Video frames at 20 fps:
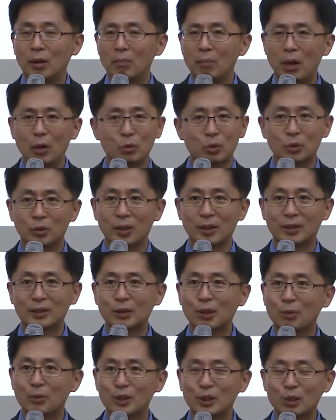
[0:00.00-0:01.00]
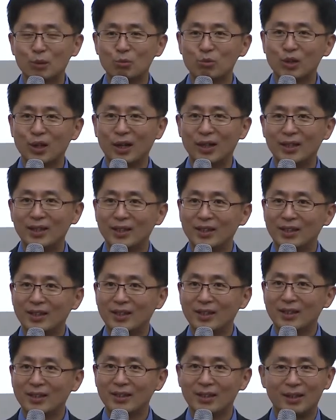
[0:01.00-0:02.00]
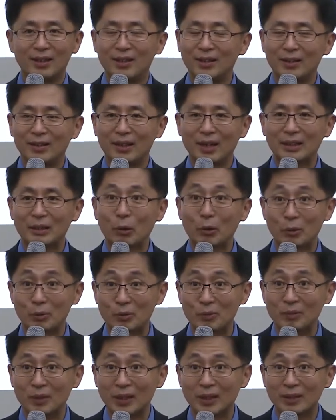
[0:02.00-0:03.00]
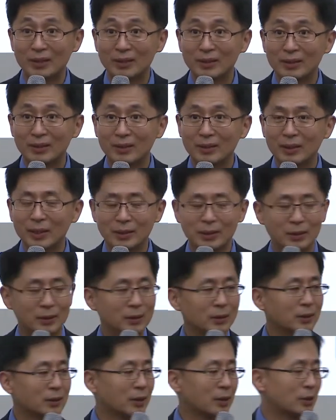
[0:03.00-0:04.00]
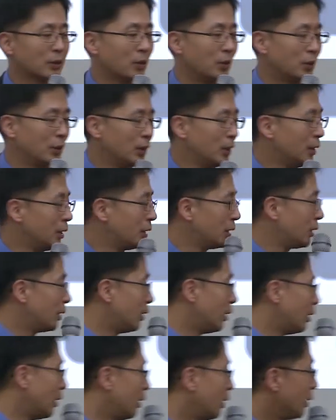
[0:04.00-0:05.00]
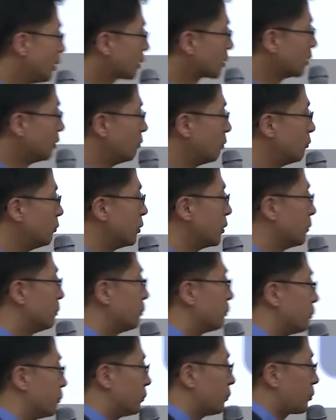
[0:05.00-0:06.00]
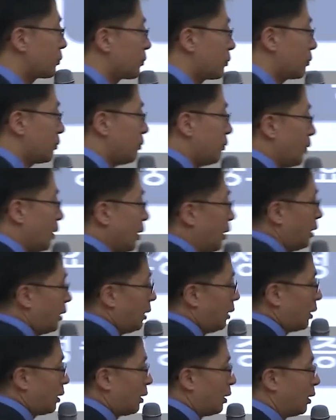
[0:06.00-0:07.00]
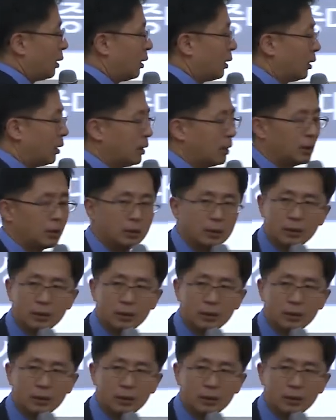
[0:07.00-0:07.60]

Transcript: 매우 중요해요. 그게 없이 정부가 어, 하기 어렵습니다. 사실은. 그래서 어, 그런 부분들. 어,